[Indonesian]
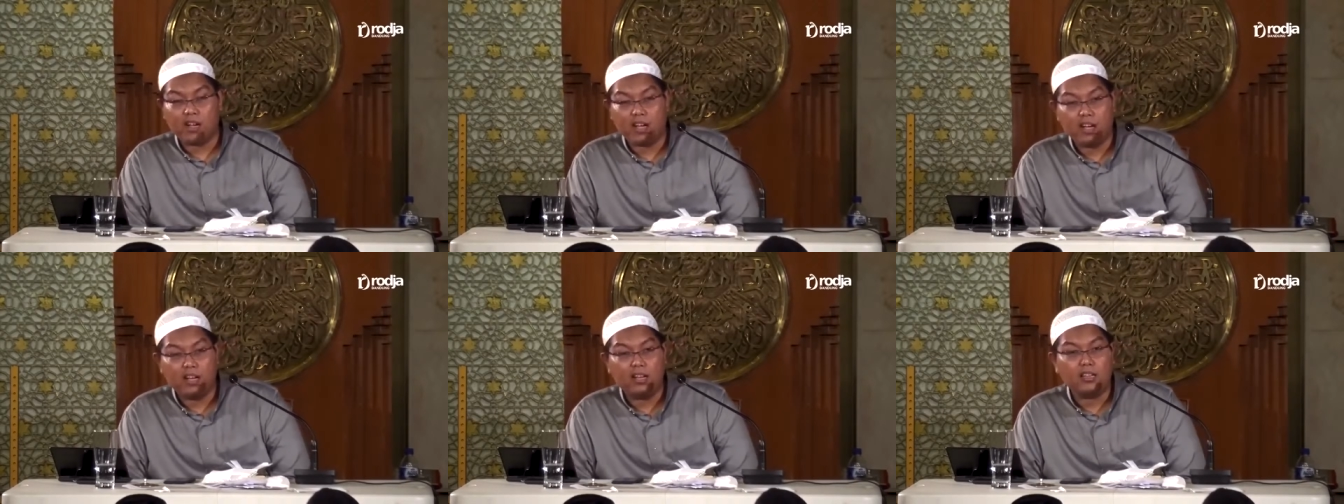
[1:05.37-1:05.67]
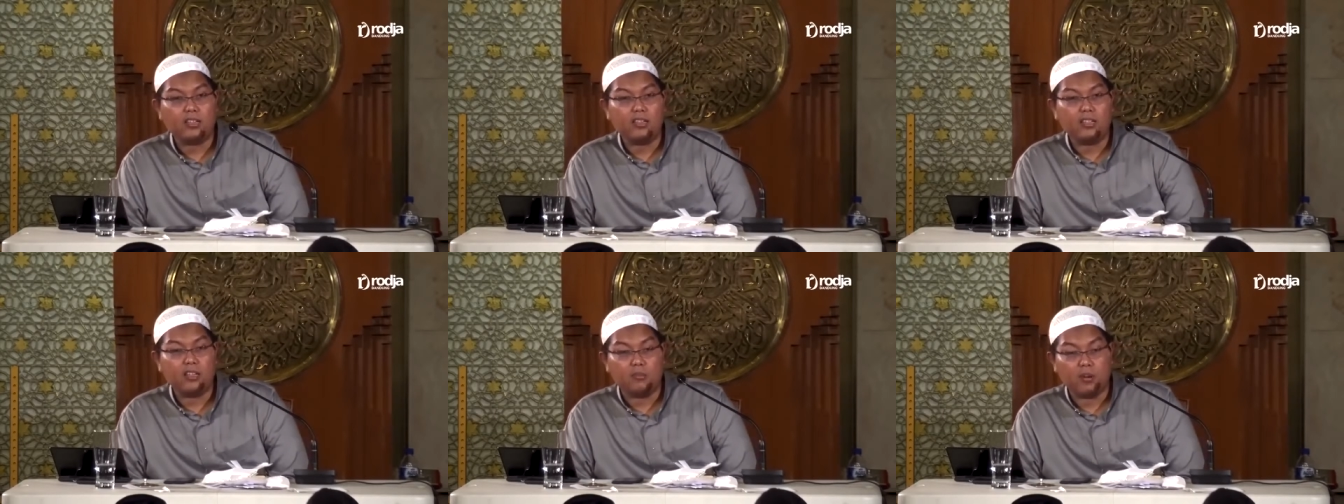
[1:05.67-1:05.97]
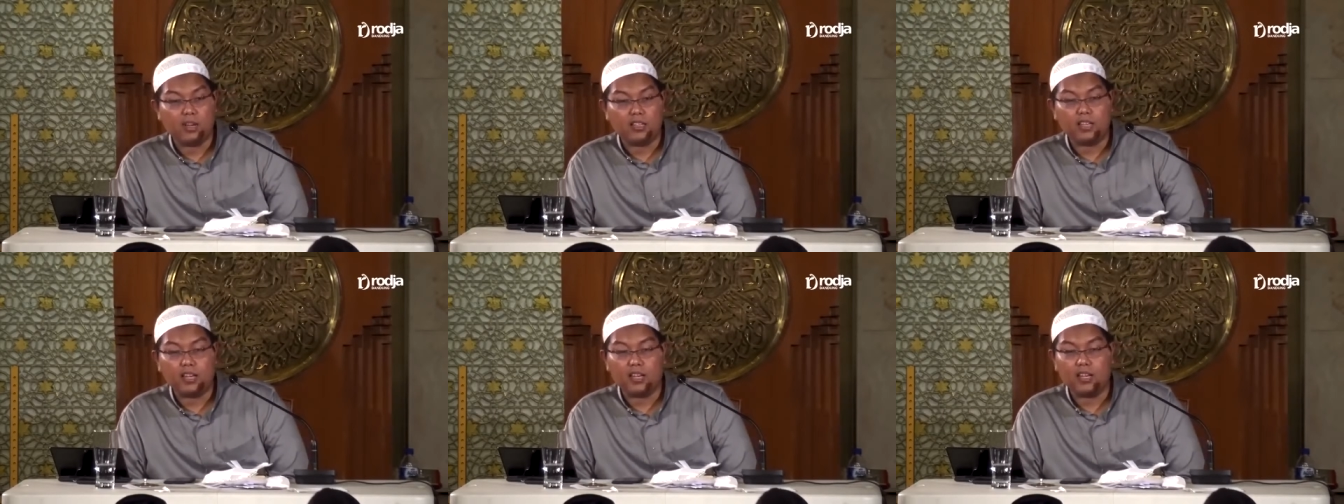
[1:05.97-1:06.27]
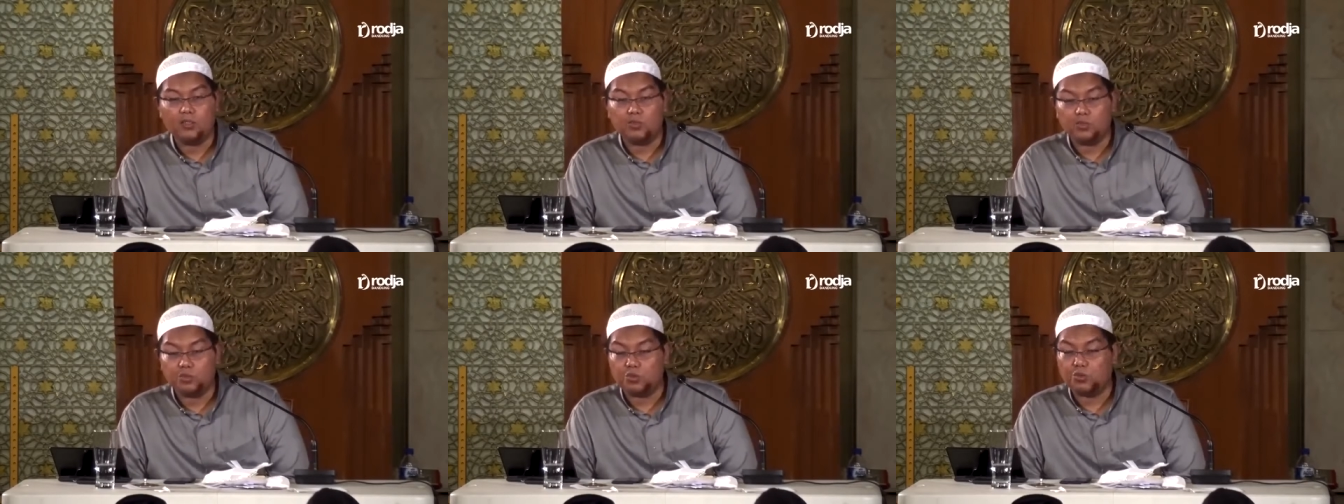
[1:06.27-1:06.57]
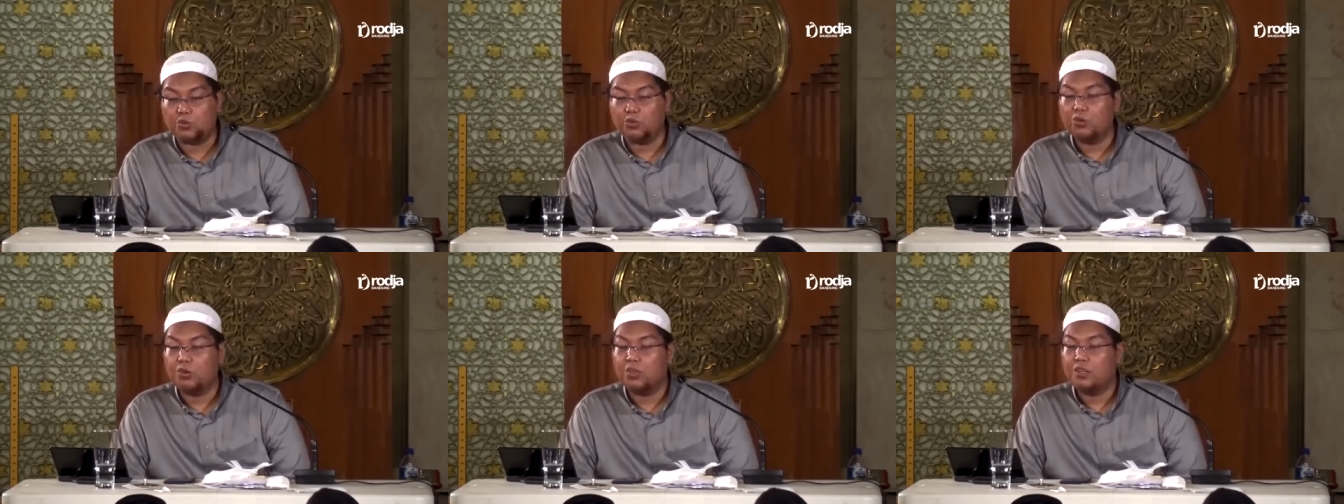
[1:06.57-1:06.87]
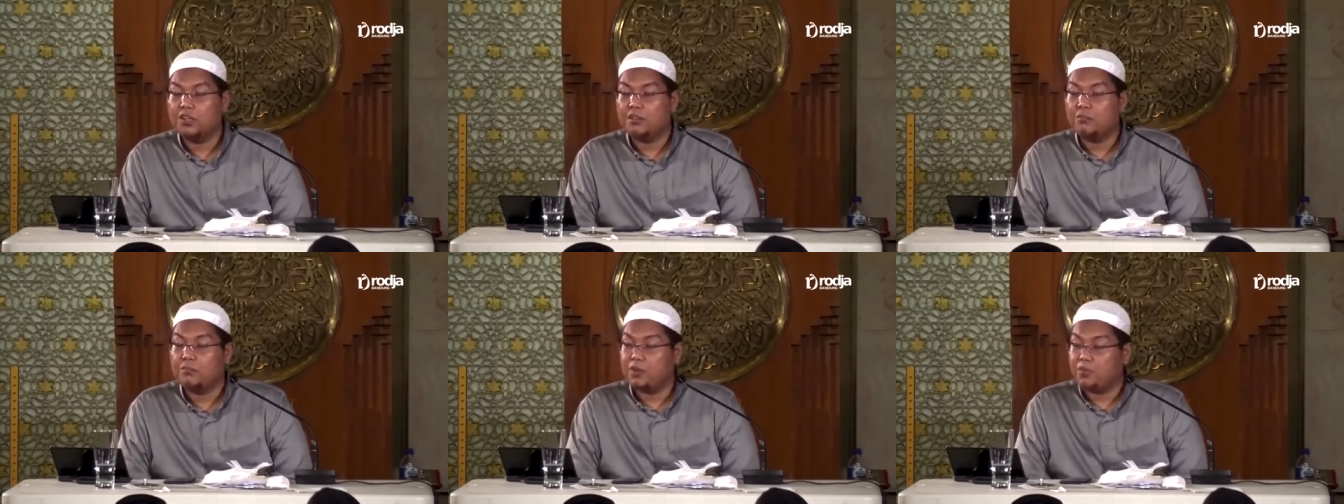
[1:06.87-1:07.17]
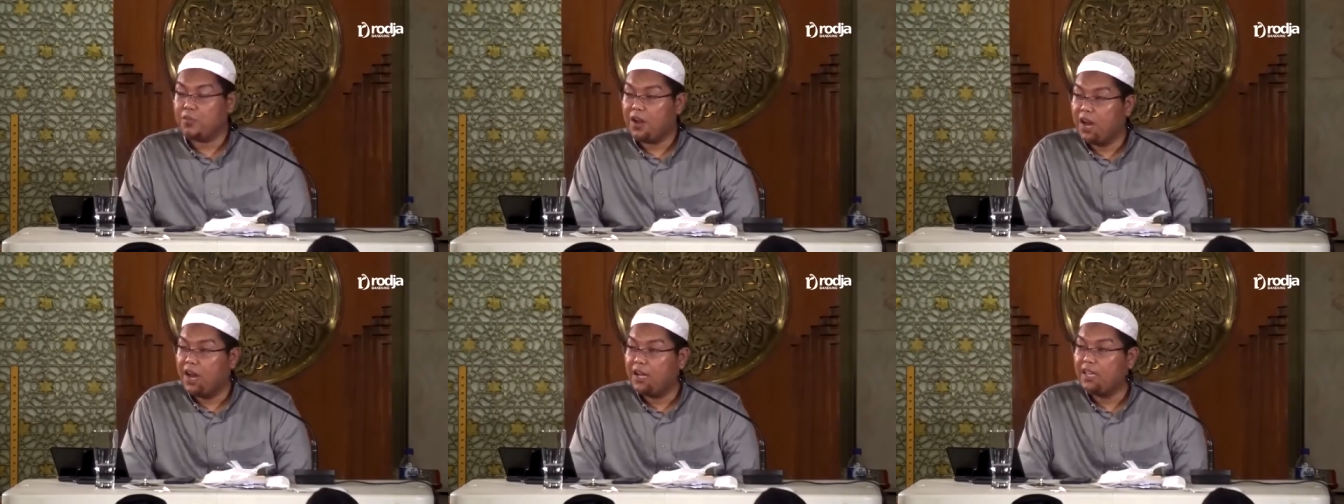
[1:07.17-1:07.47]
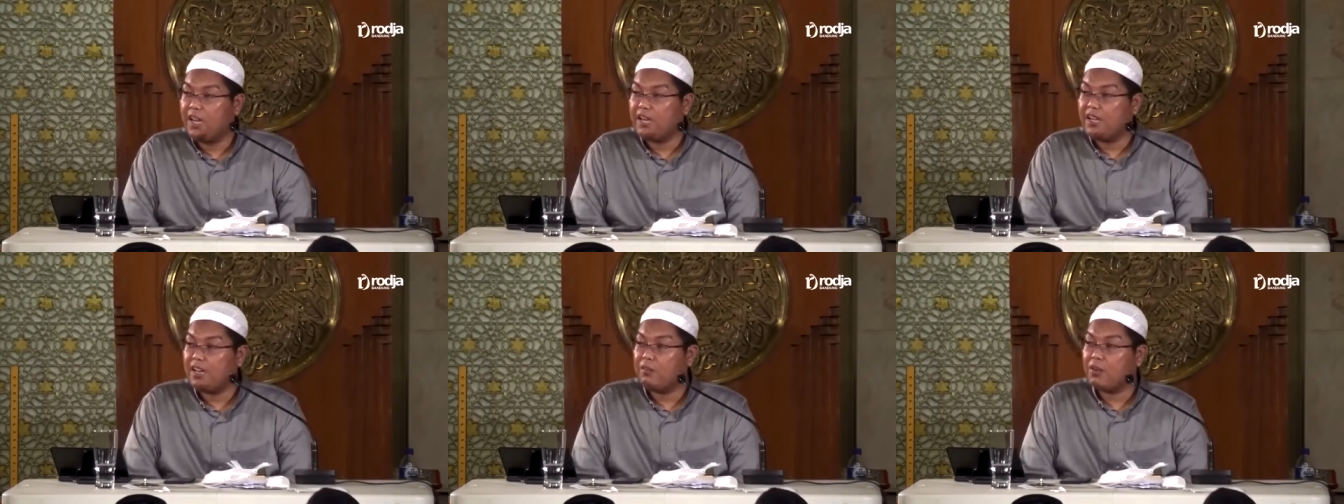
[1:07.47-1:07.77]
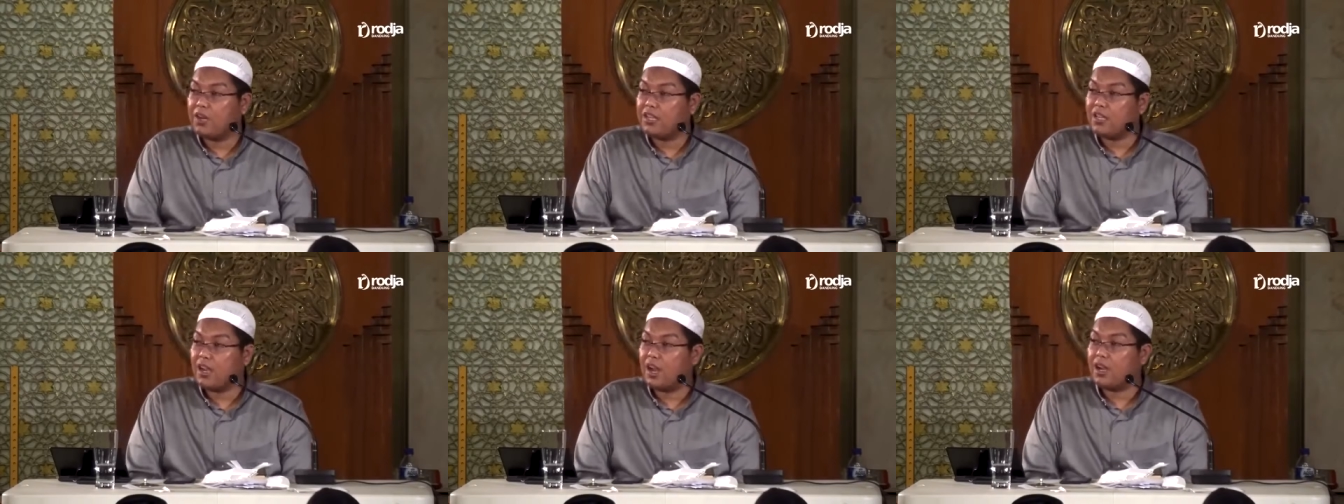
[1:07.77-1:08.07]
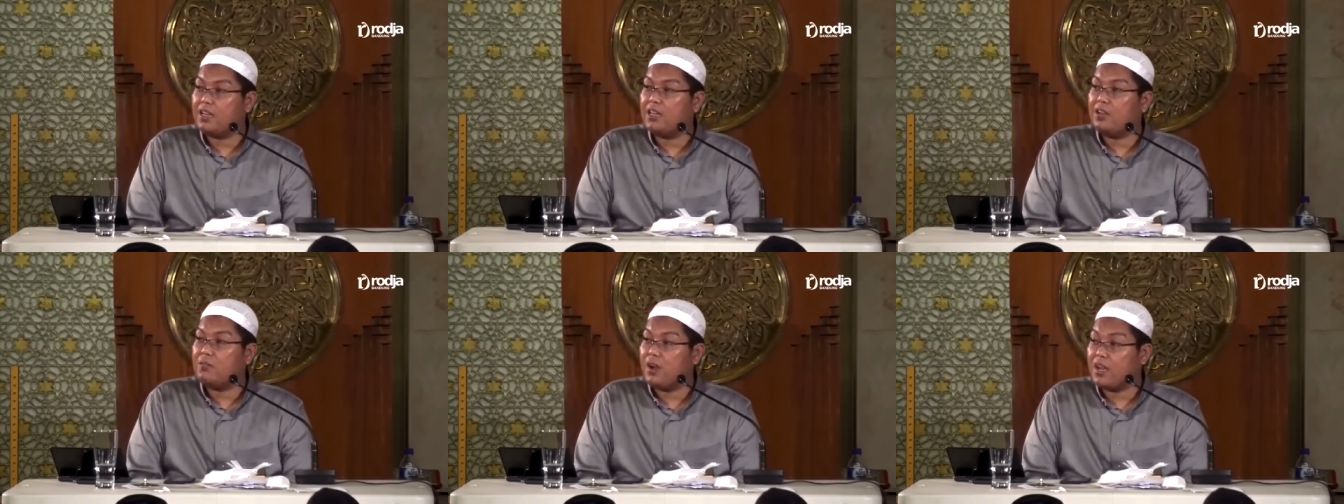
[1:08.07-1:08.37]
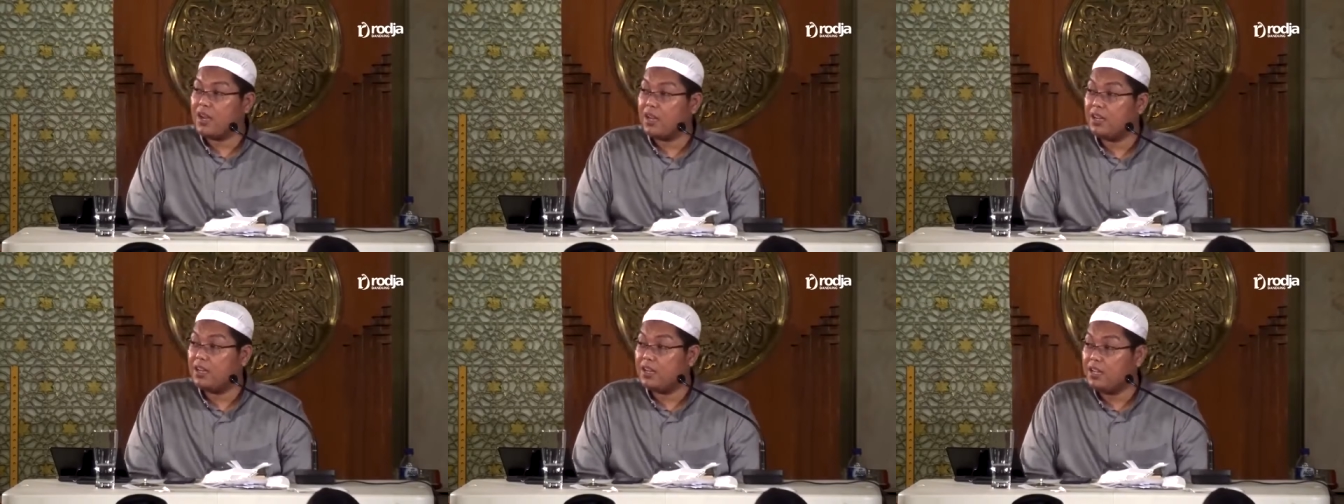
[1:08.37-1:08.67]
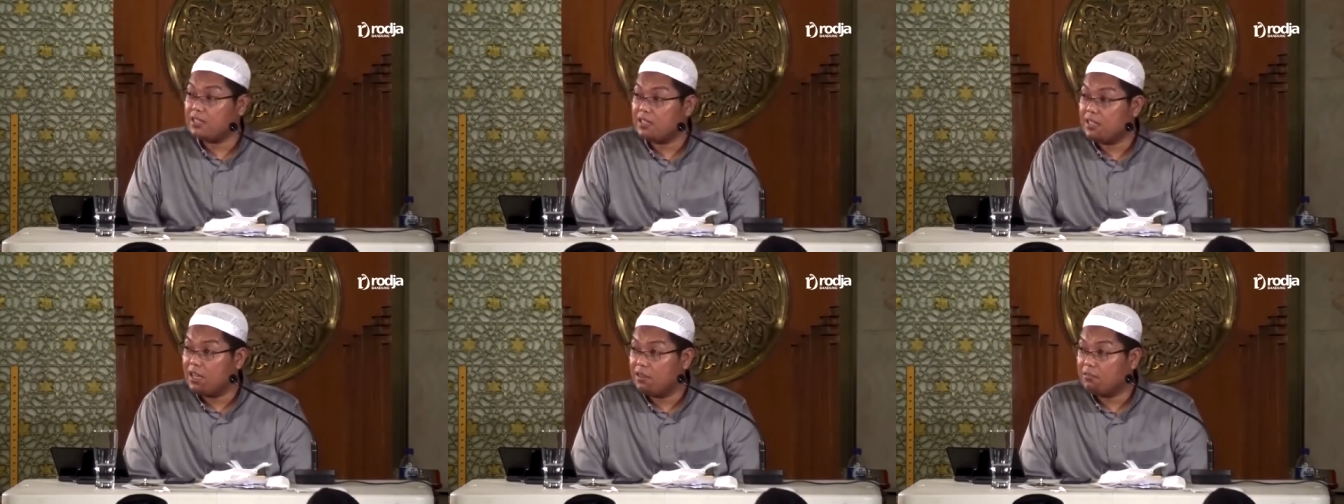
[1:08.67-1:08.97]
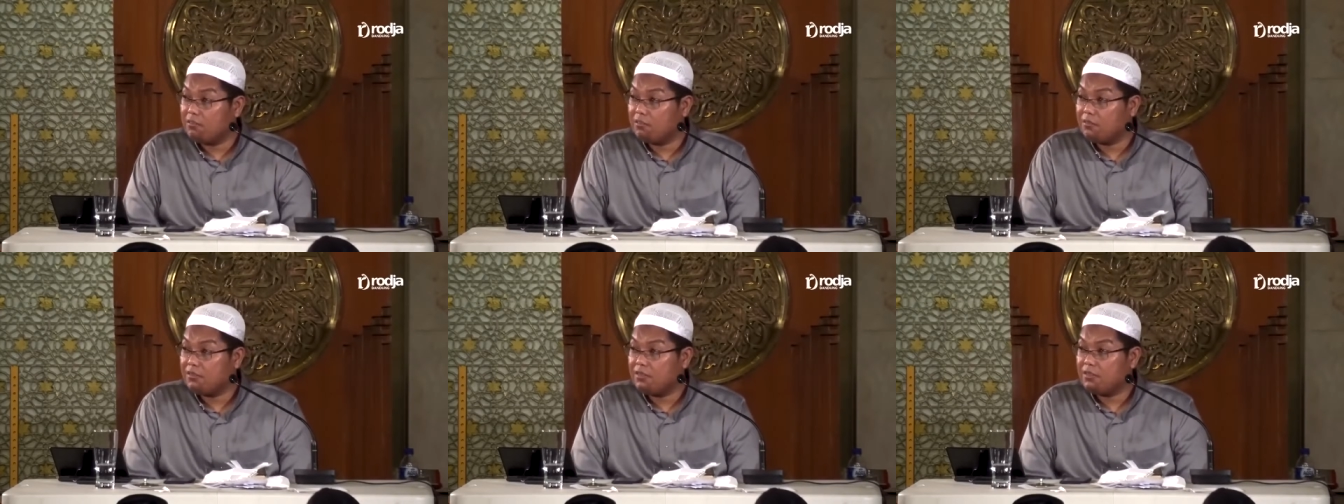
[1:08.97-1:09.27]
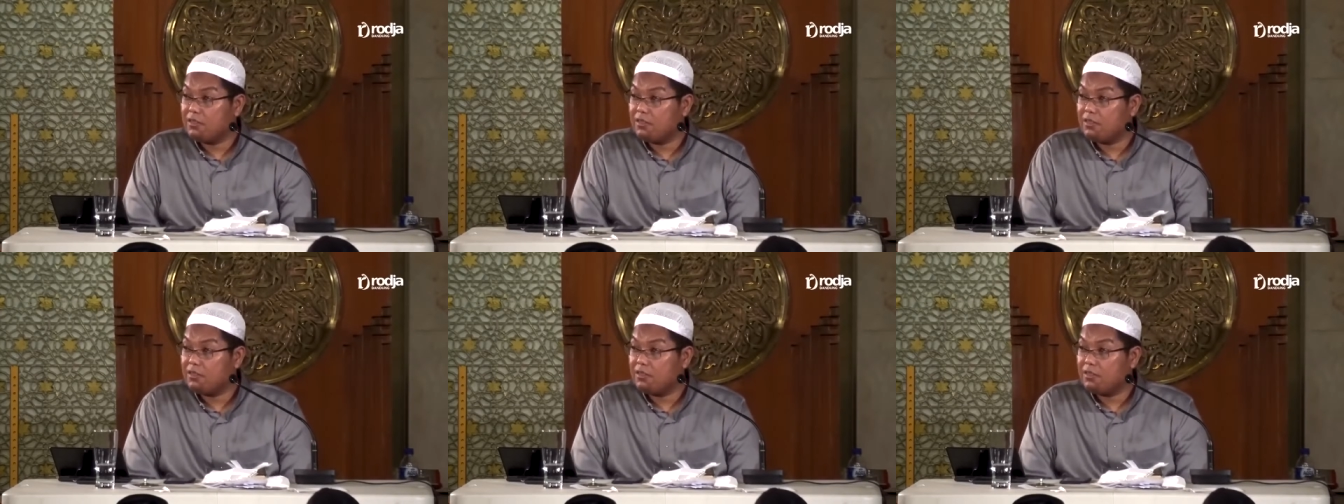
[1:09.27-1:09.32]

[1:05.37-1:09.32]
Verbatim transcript: maka kita mengatakan justru berbahaya Anda mengatakan ini bagian dari Islam.